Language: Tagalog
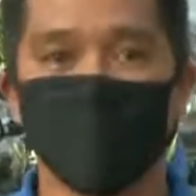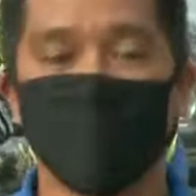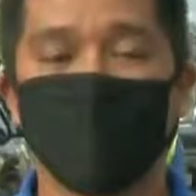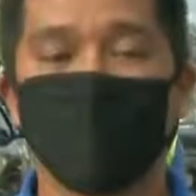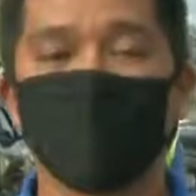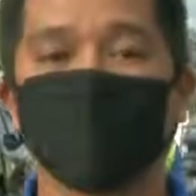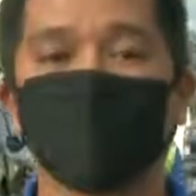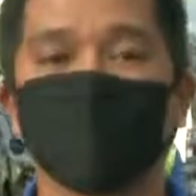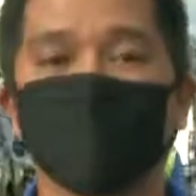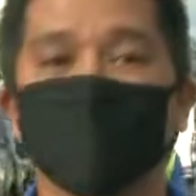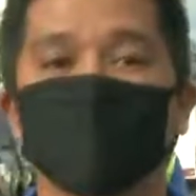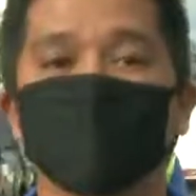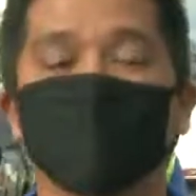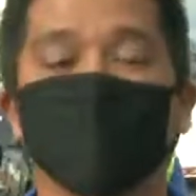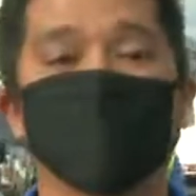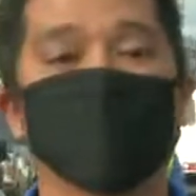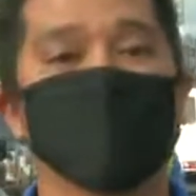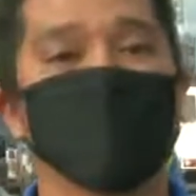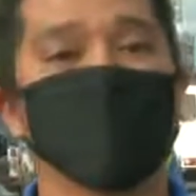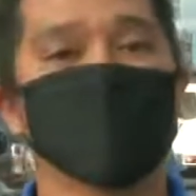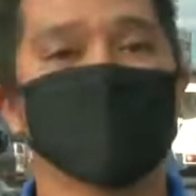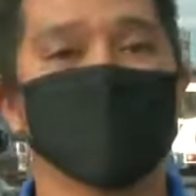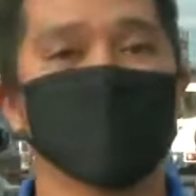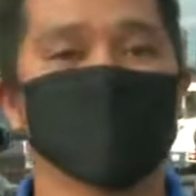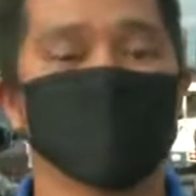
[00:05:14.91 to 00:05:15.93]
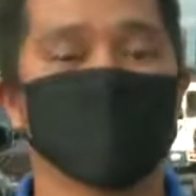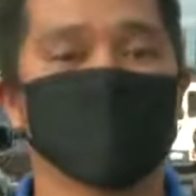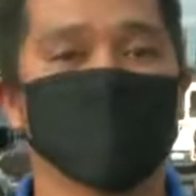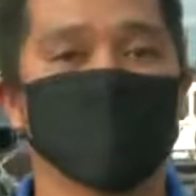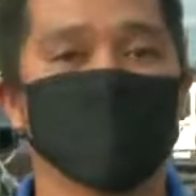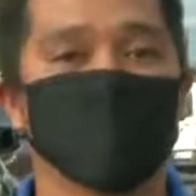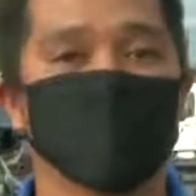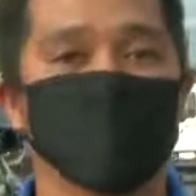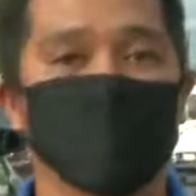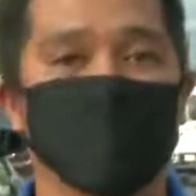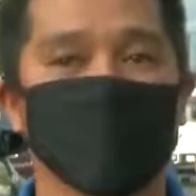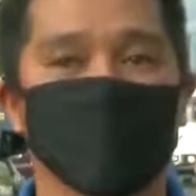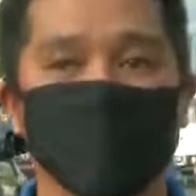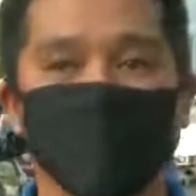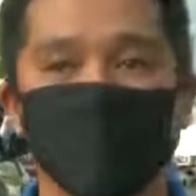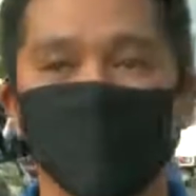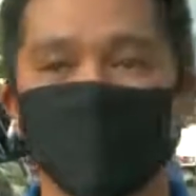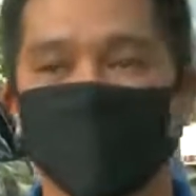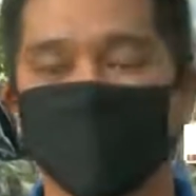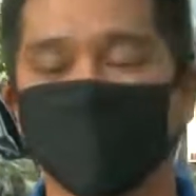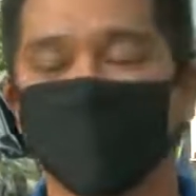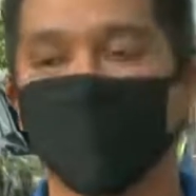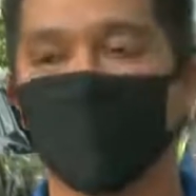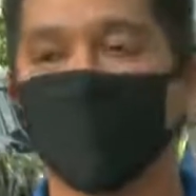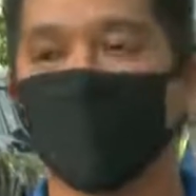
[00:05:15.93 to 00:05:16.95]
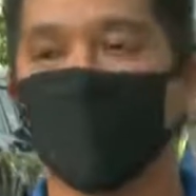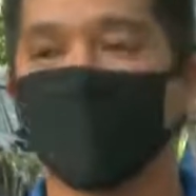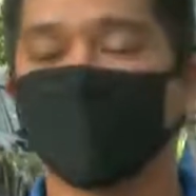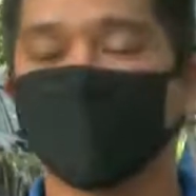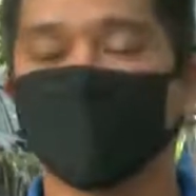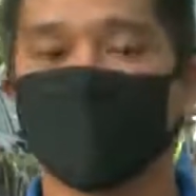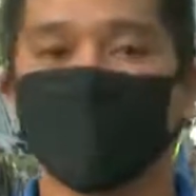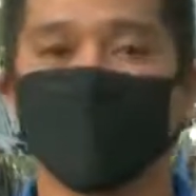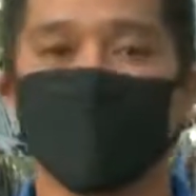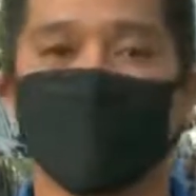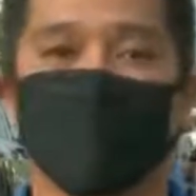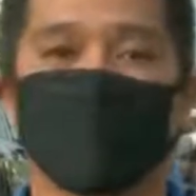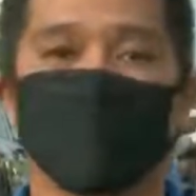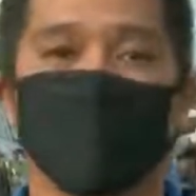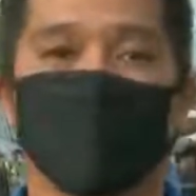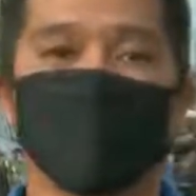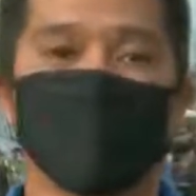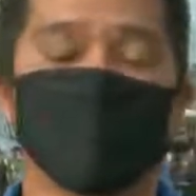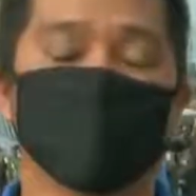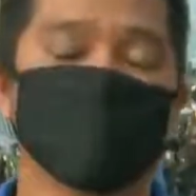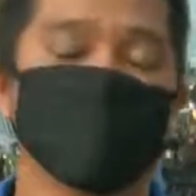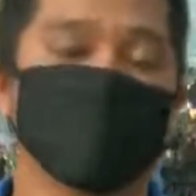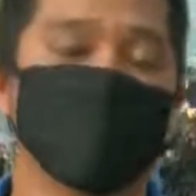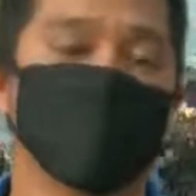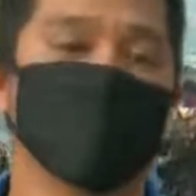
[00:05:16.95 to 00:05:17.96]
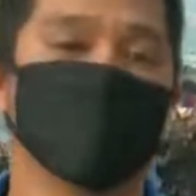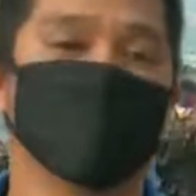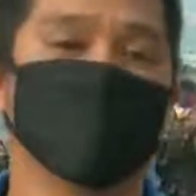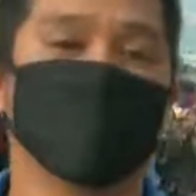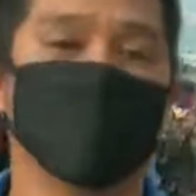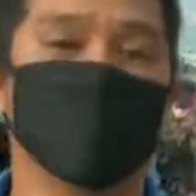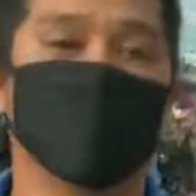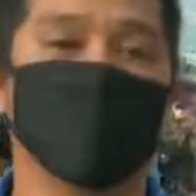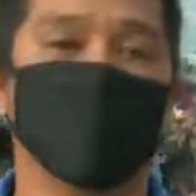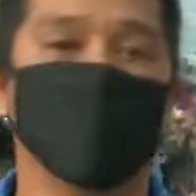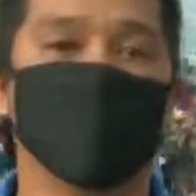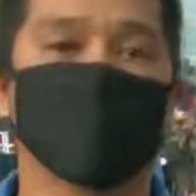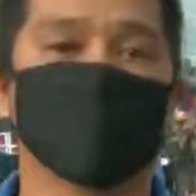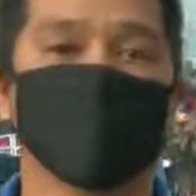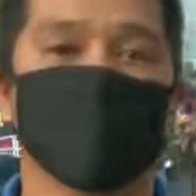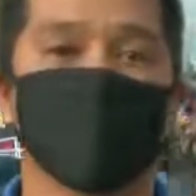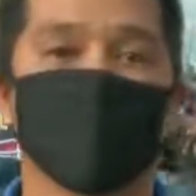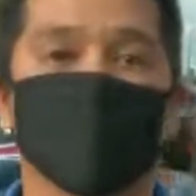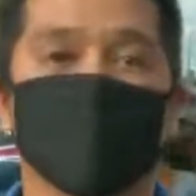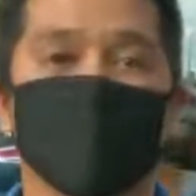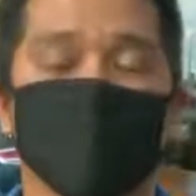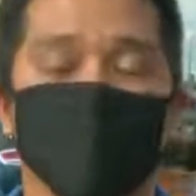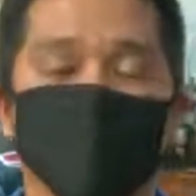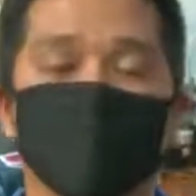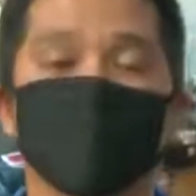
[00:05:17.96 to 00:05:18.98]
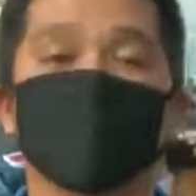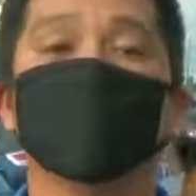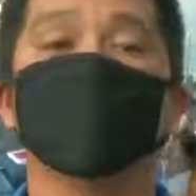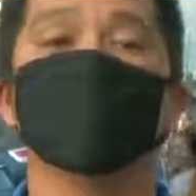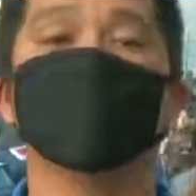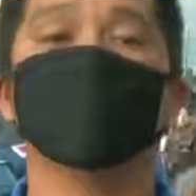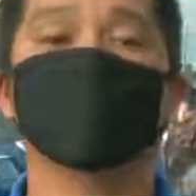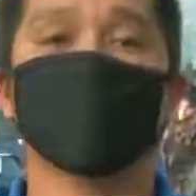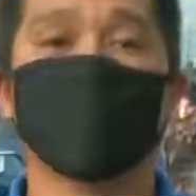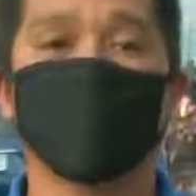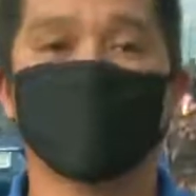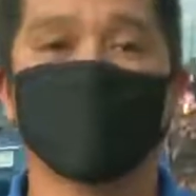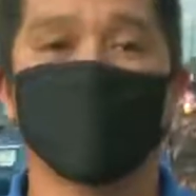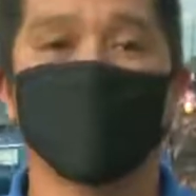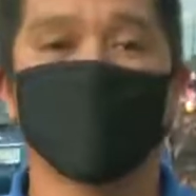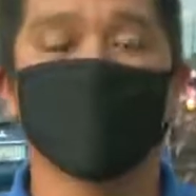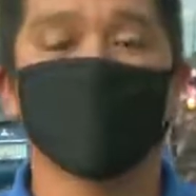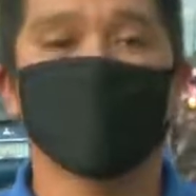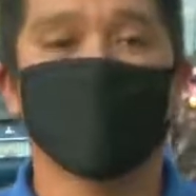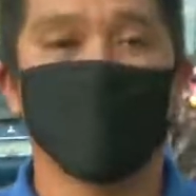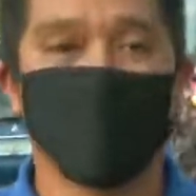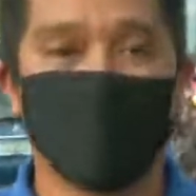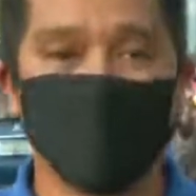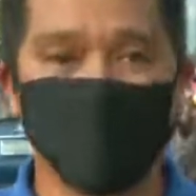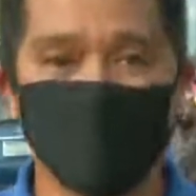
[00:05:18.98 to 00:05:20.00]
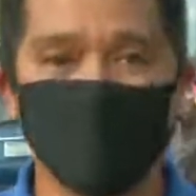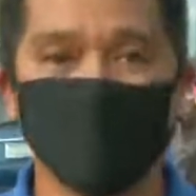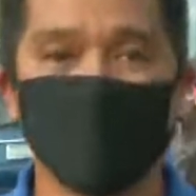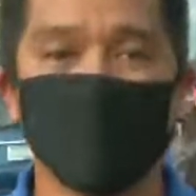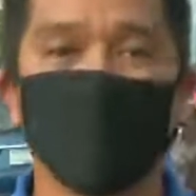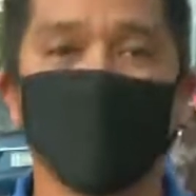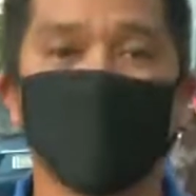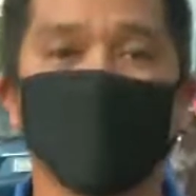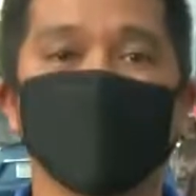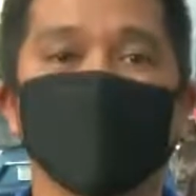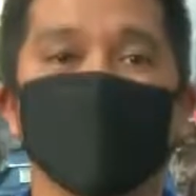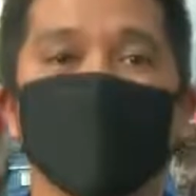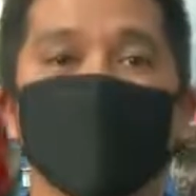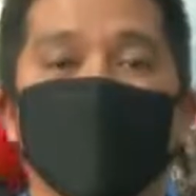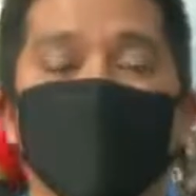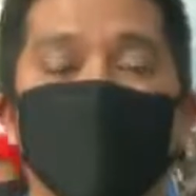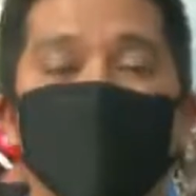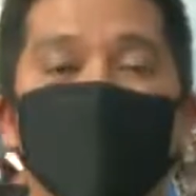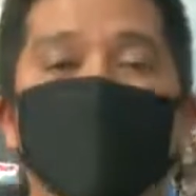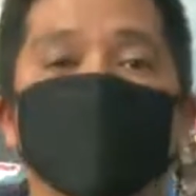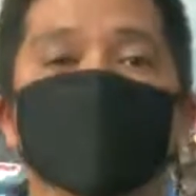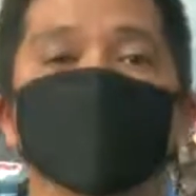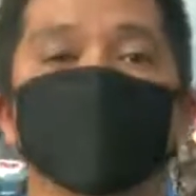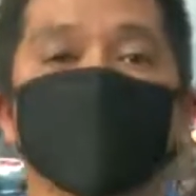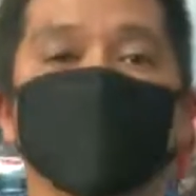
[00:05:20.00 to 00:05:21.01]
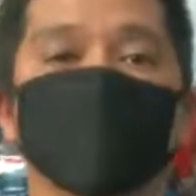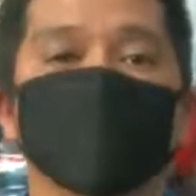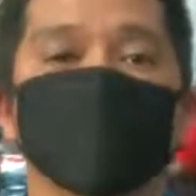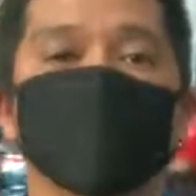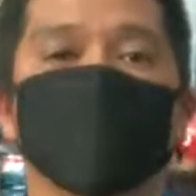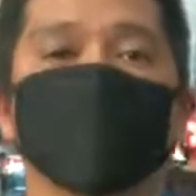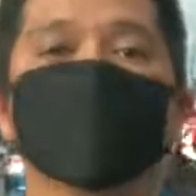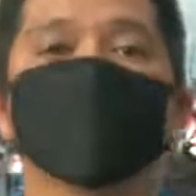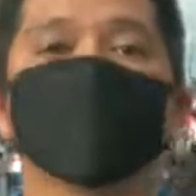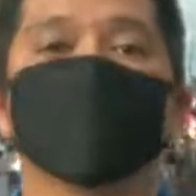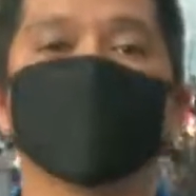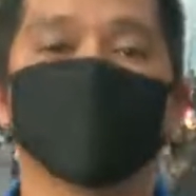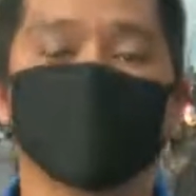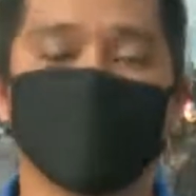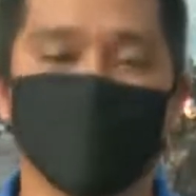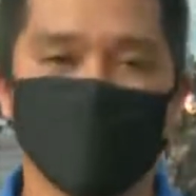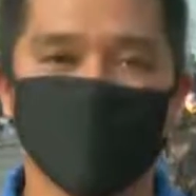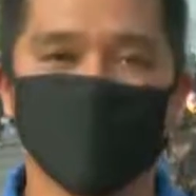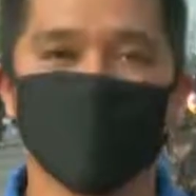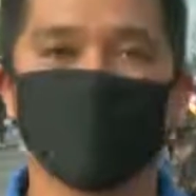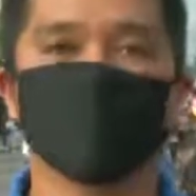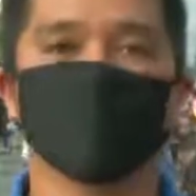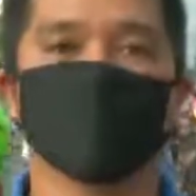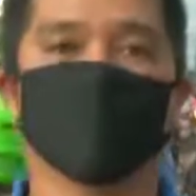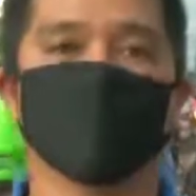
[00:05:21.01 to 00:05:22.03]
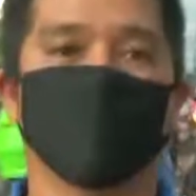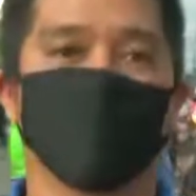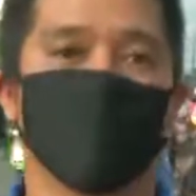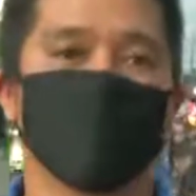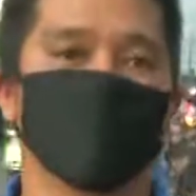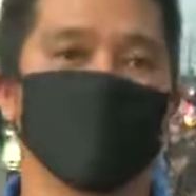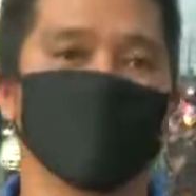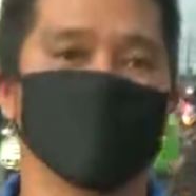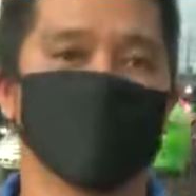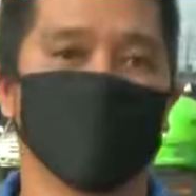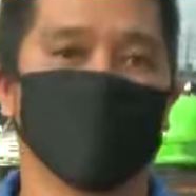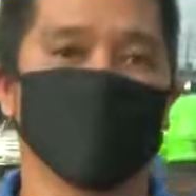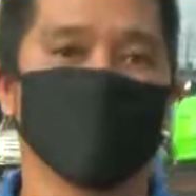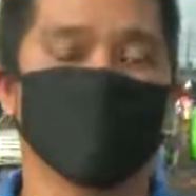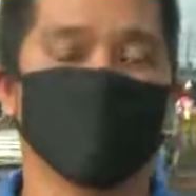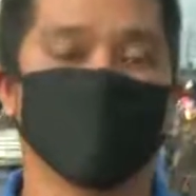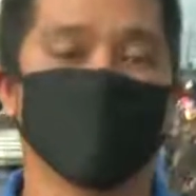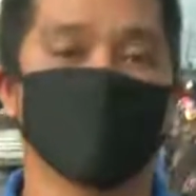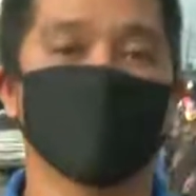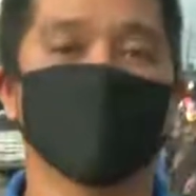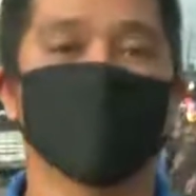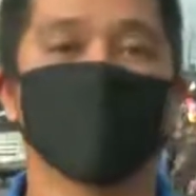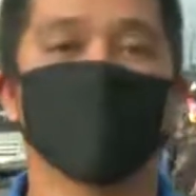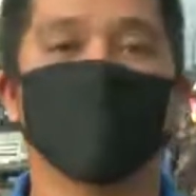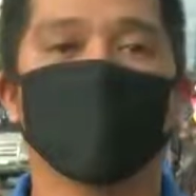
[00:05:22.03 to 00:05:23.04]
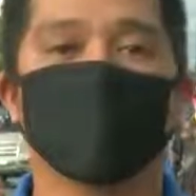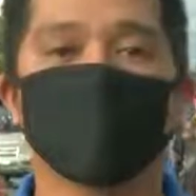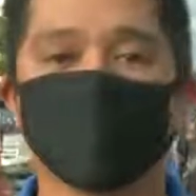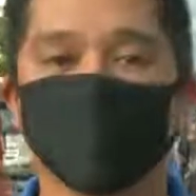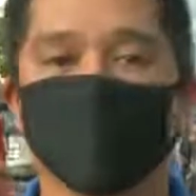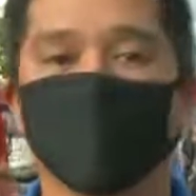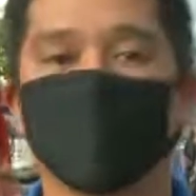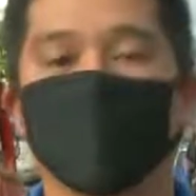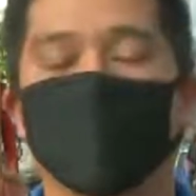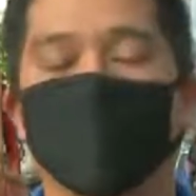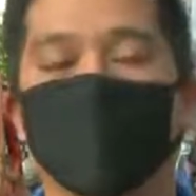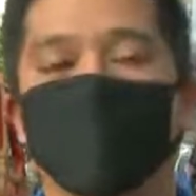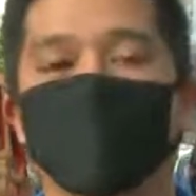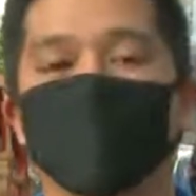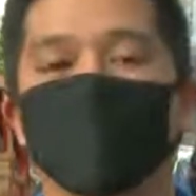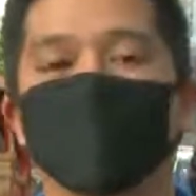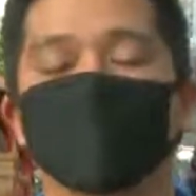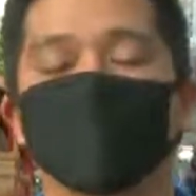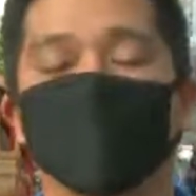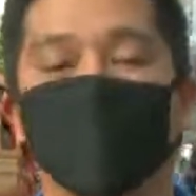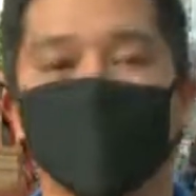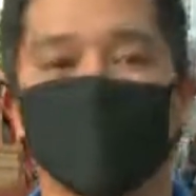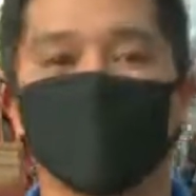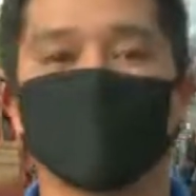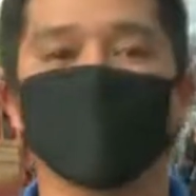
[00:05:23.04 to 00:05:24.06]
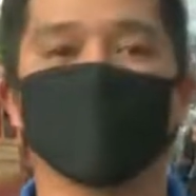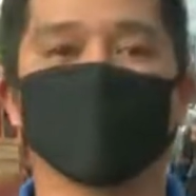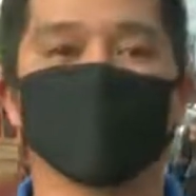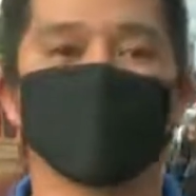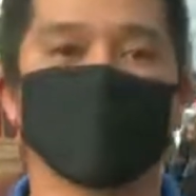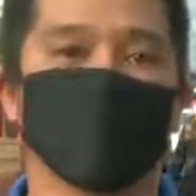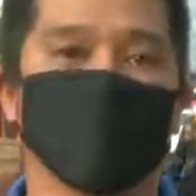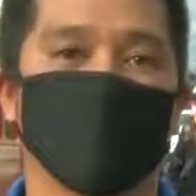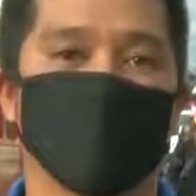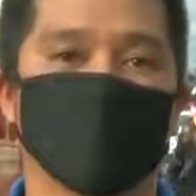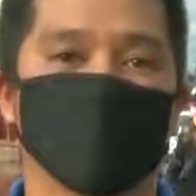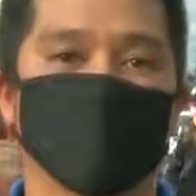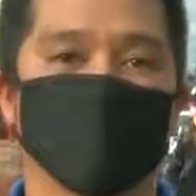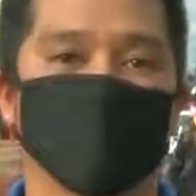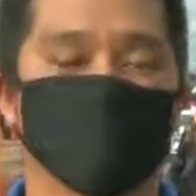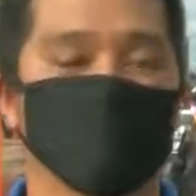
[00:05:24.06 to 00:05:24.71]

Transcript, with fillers: aron nga malikay ta sa COVID-19 samtang naa sa mga public utility vehicles himuon sab hand in hand ang social distancing sa mga pasahero o sa mga drivers nato.